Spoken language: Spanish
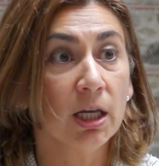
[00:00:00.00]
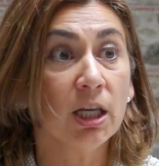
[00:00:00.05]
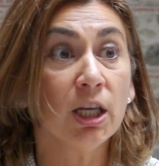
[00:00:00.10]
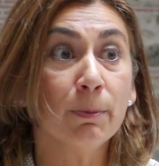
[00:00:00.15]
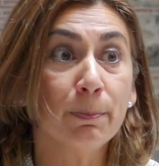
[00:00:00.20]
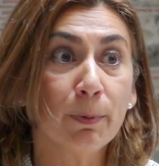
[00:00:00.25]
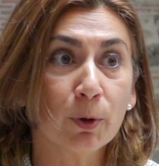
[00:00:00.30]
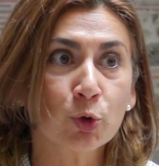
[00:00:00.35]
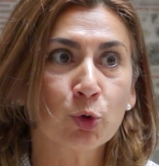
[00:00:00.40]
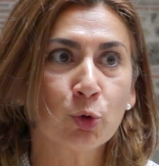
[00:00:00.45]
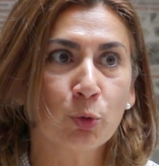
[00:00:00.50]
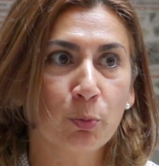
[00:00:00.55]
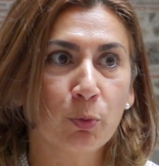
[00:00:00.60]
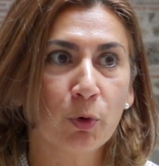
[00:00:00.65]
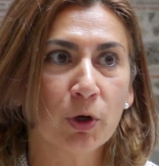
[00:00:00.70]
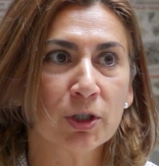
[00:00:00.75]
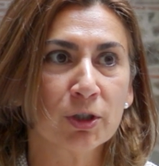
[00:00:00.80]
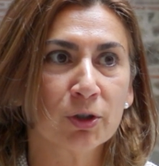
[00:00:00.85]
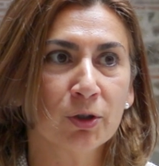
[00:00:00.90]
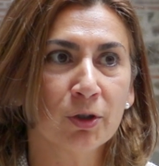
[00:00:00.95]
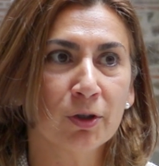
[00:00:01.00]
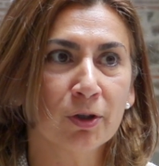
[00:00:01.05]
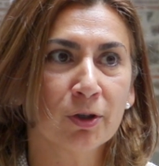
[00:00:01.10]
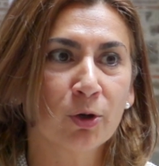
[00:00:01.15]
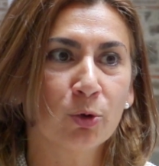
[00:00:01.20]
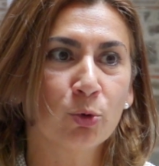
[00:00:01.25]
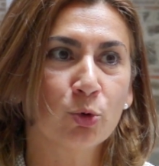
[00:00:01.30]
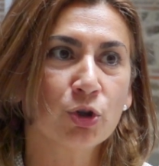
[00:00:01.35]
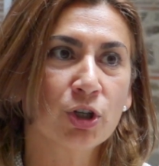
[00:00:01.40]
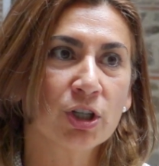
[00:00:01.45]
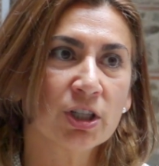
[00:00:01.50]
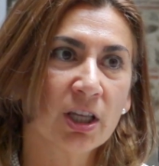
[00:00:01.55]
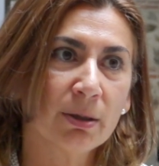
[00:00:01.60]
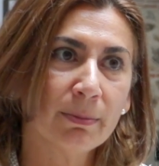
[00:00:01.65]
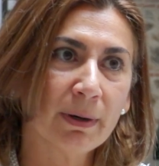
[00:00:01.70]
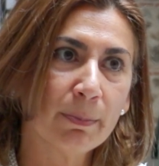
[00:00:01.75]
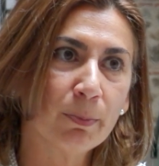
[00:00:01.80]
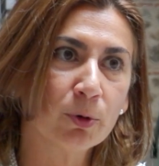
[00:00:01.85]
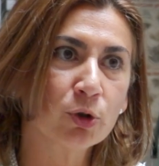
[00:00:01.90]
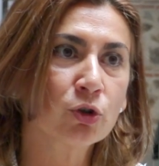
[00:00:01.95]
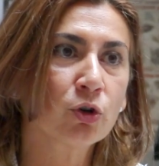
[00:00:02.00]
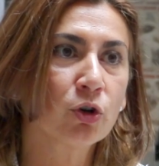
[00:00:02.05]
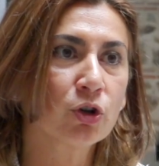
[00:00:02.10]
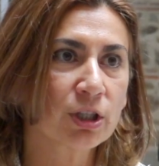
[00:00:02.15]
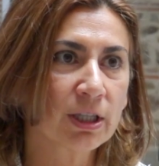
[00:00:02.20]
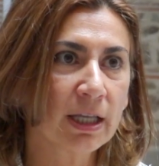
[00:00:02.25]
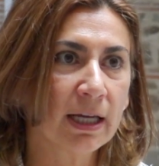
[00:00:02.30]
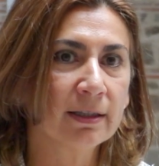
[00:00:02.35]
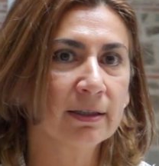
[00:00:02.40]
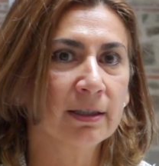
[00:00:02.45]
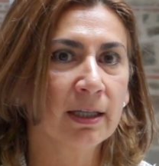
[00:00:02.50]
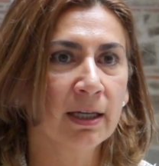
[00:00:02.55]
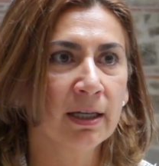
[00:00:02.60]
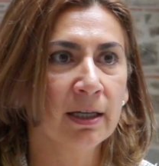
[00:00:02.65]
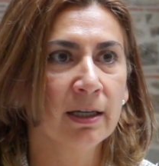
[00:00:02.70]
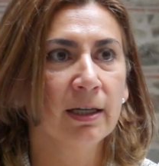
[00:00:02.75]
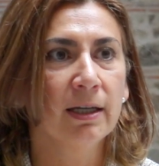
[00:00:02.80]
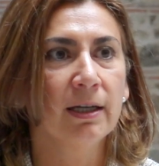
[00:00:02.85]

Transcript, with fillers: y, por supuesto, con un sistema pues, constante